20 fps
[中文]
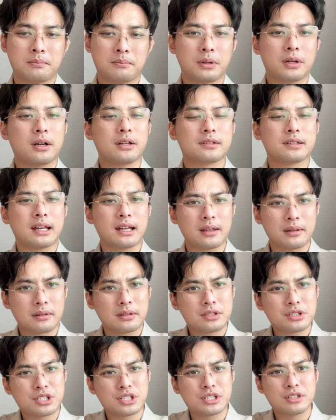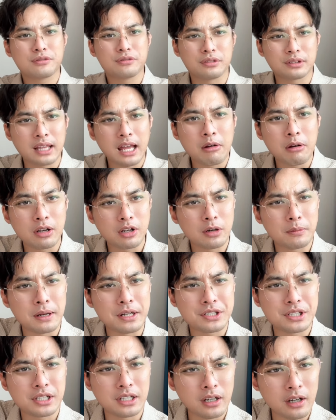不要再欺负台湾老
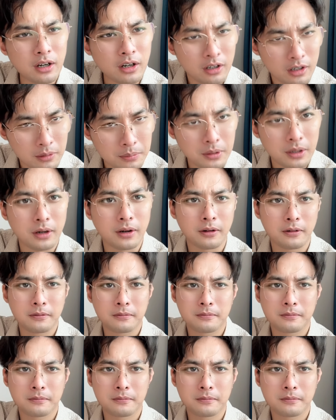百姓了，好不好？